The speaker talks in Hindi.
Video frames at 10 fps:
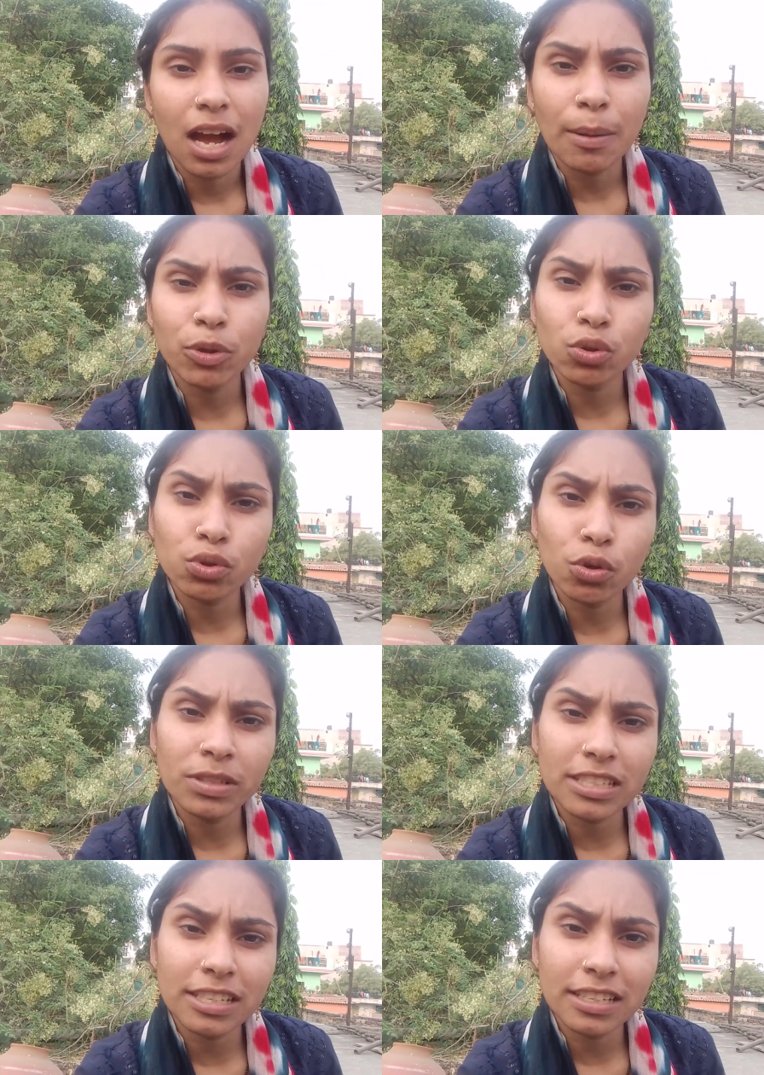आपने तो उसको
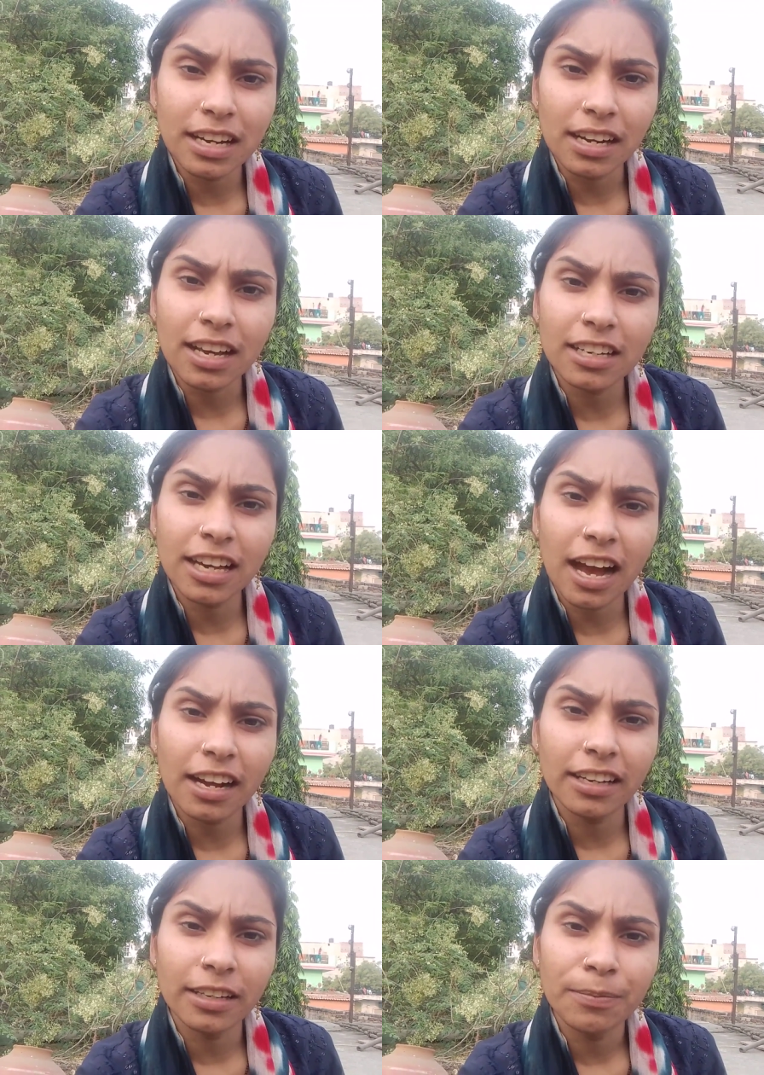भी छीन लिया घर लिया आ
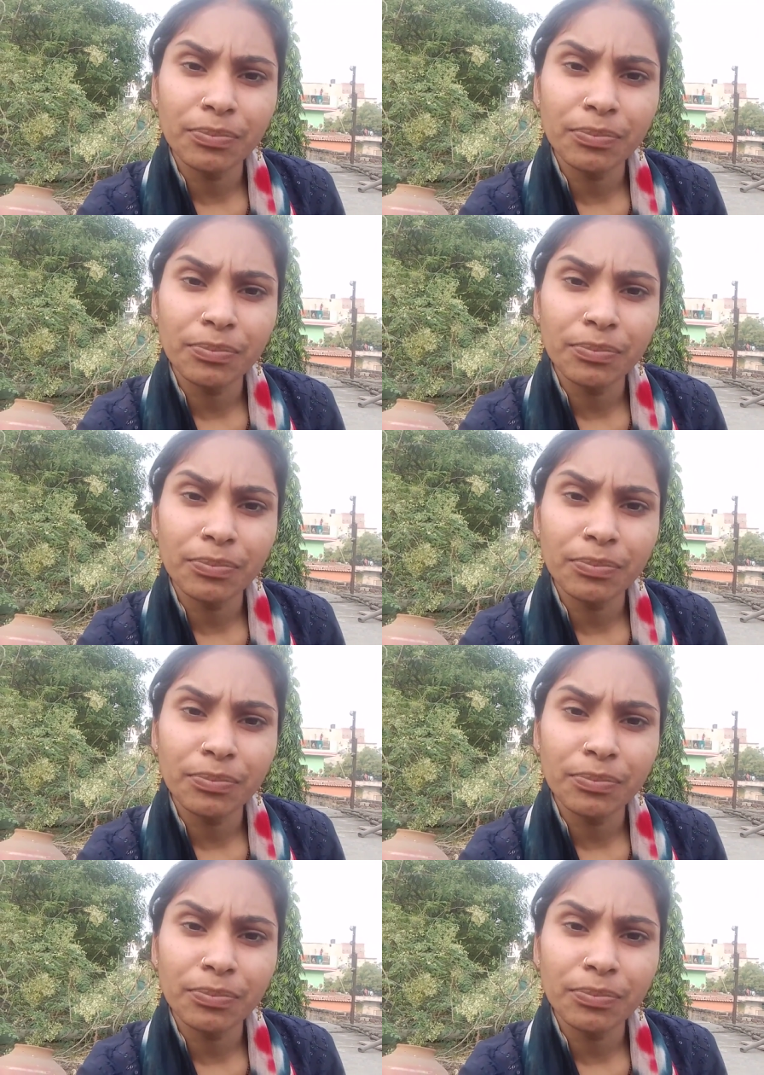गए